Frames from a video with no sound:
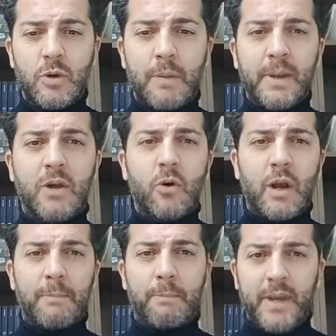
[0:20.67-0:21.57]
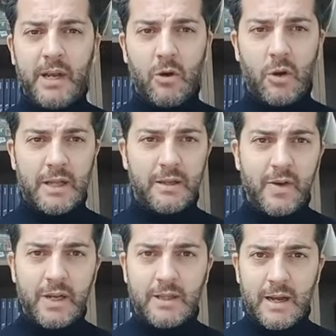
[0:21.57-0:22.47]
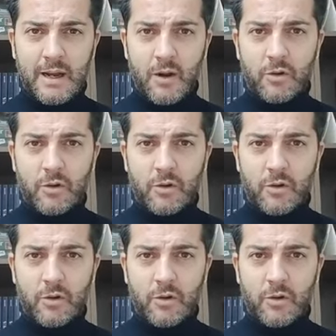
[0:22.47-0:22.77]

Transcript: una piccola pillola di verità che